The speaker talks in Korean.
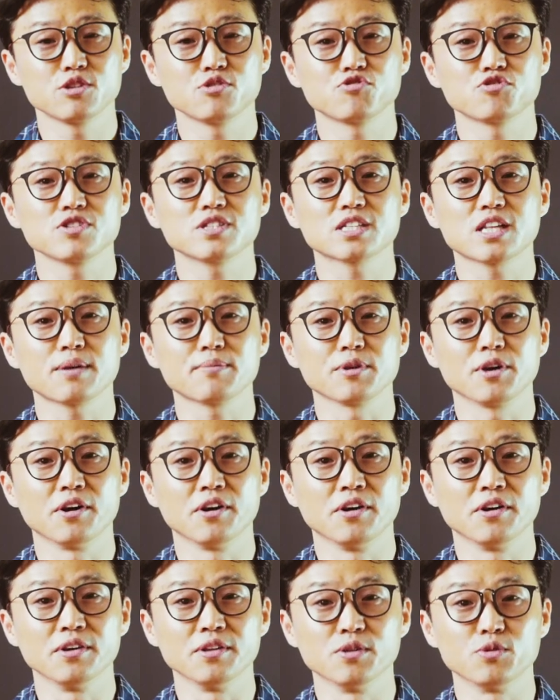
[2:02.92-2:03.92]
될 수
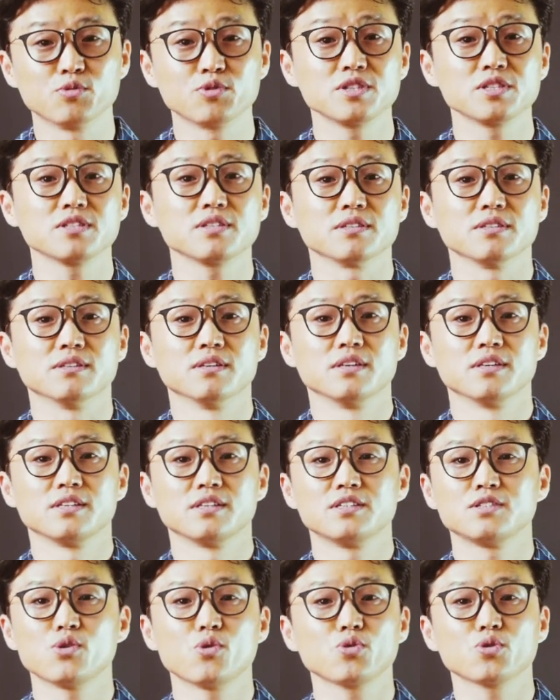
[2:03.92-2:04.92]
있다면 우리는
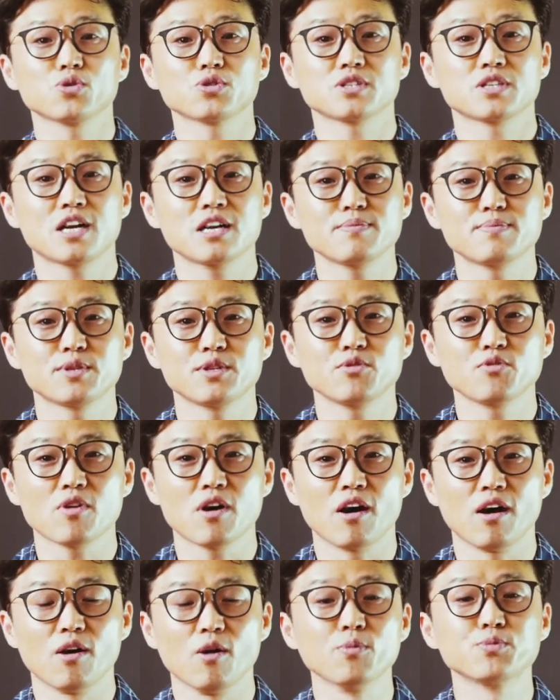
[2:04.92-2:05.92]
이성 교제를 할
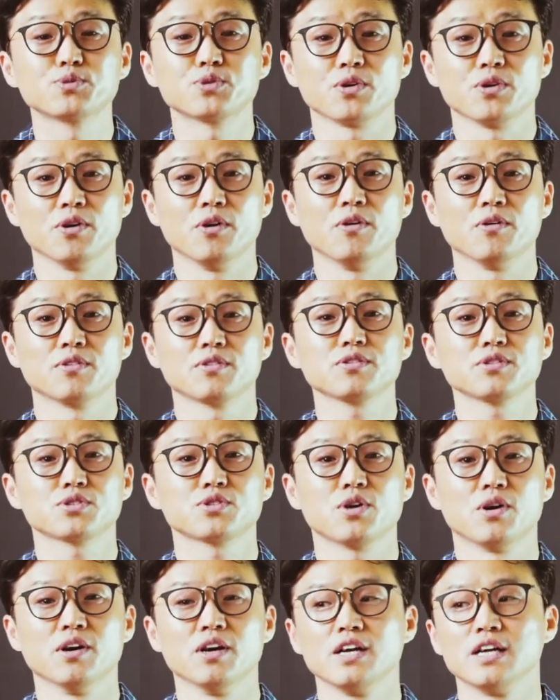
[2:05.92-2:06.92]
필요가 없어요.
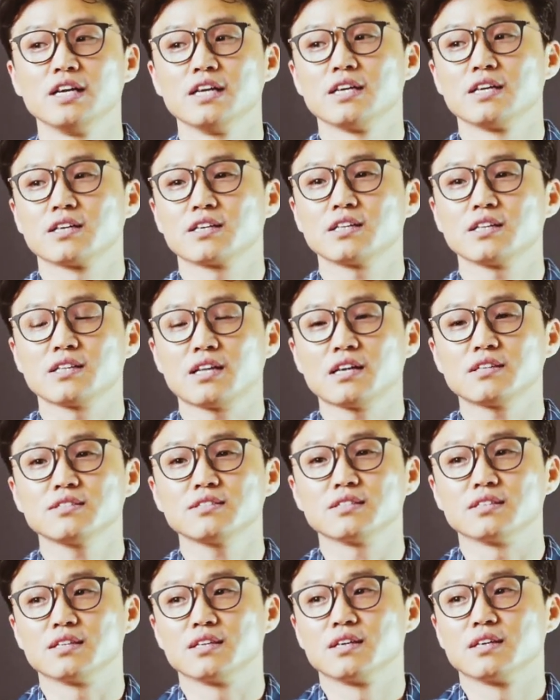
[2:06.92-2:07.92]
그렇죠. 근데
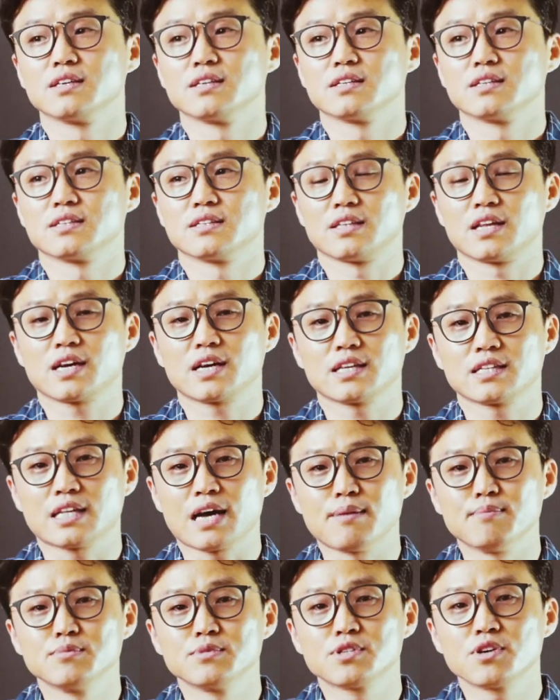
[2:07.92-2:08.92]
나는 내가
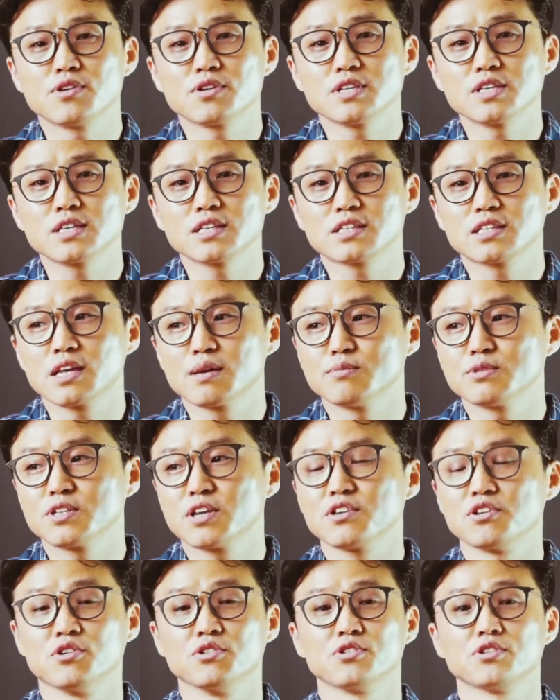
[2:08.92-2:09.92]
남성이기
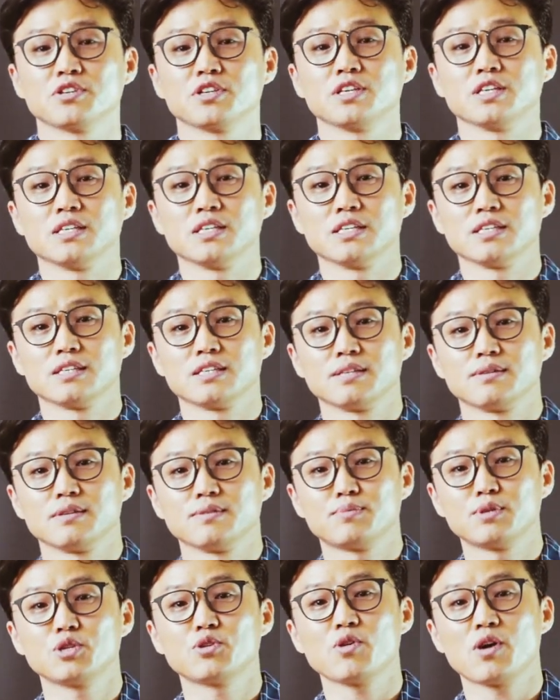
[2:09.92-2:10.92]
때문에 여성이
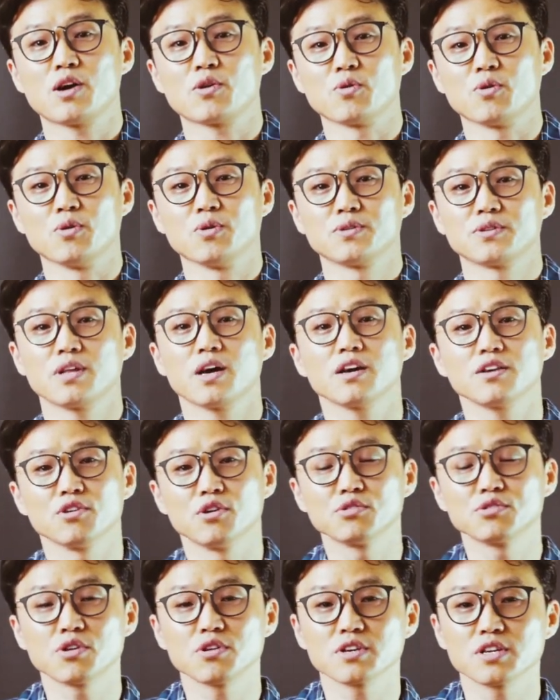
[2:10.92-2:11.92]
필요하고 내가
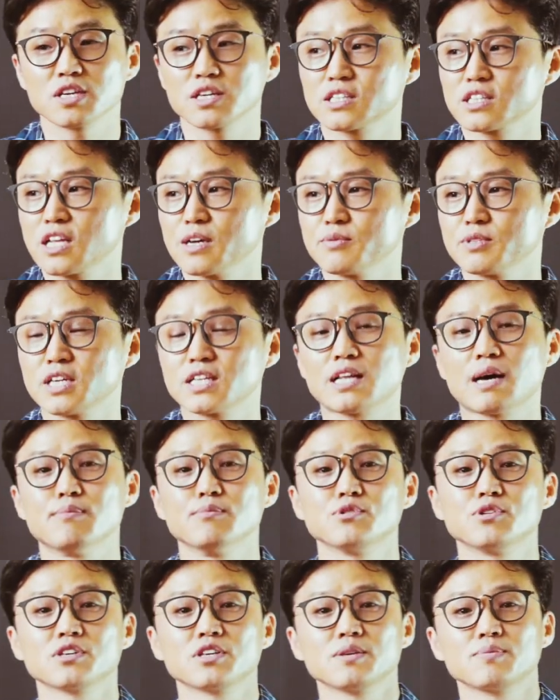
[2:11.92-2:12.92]
여성이기 때문에
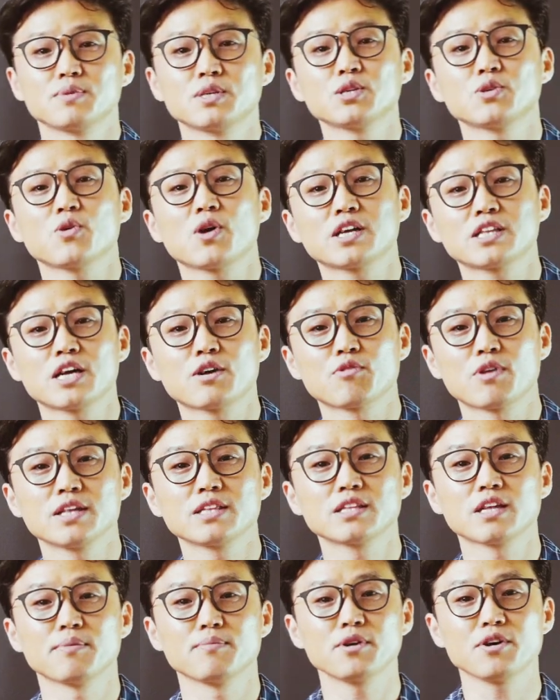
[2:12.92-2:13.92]
남성이 필요하다고
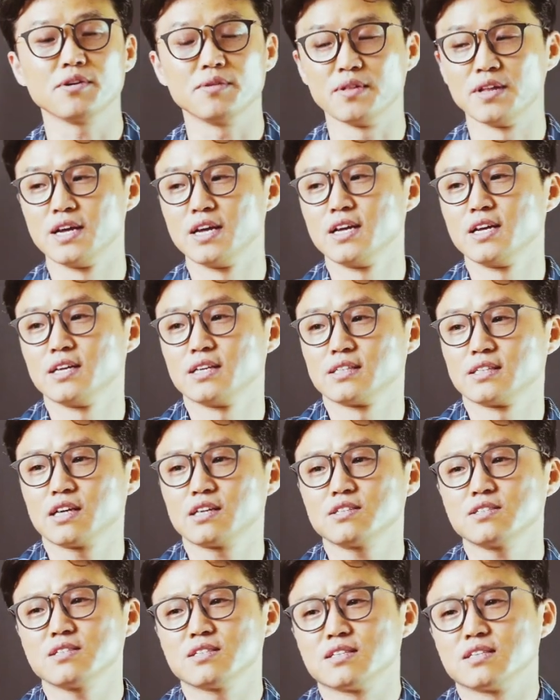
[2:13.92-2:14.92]
한다면
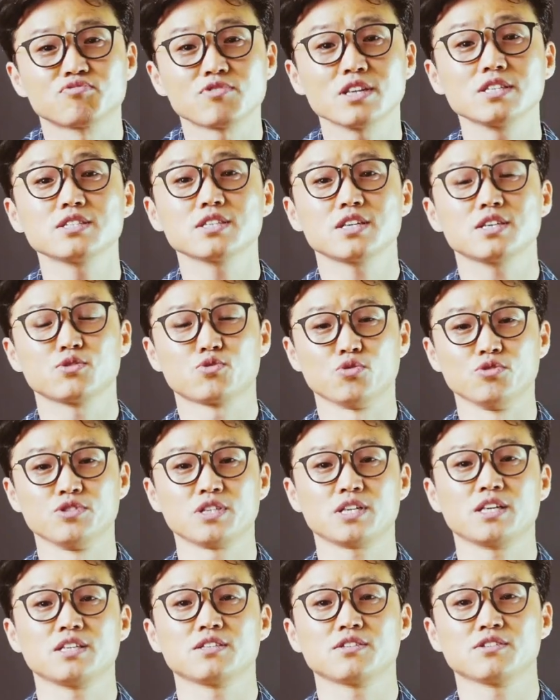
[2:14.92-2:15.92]
나는 불완전한
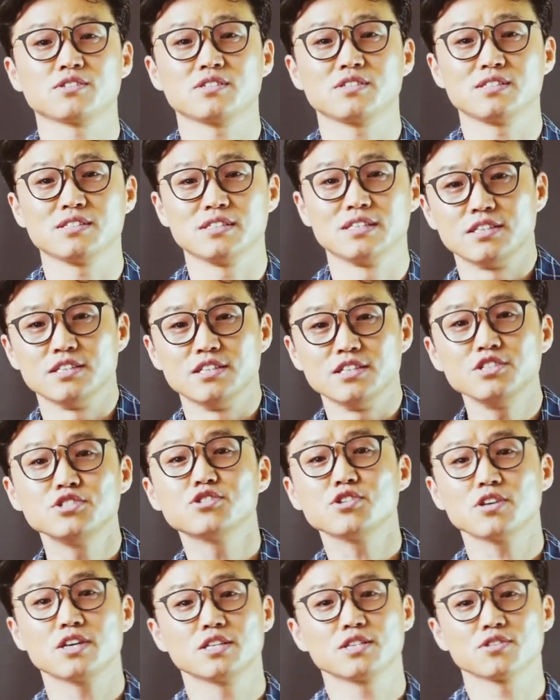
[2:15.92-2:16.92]
존재라는 것을
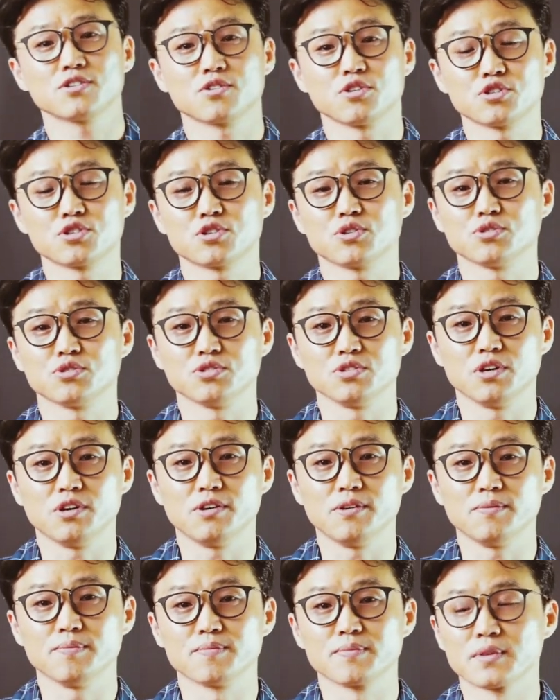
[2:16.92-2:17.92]
인정하는
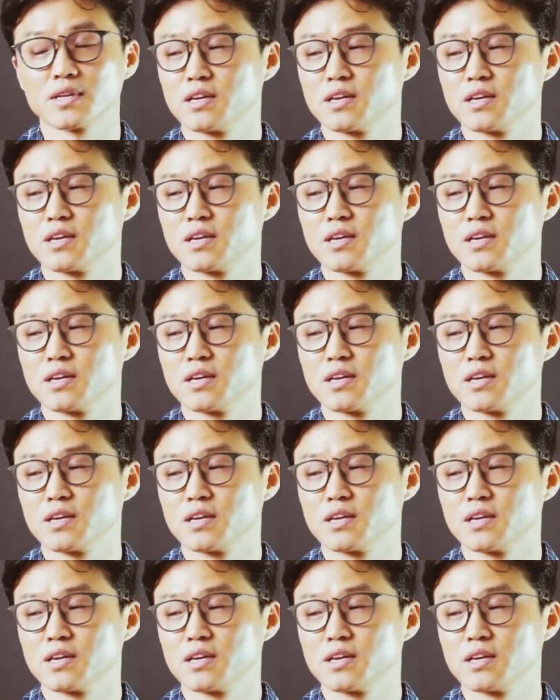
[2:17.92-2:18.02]
것이거든요.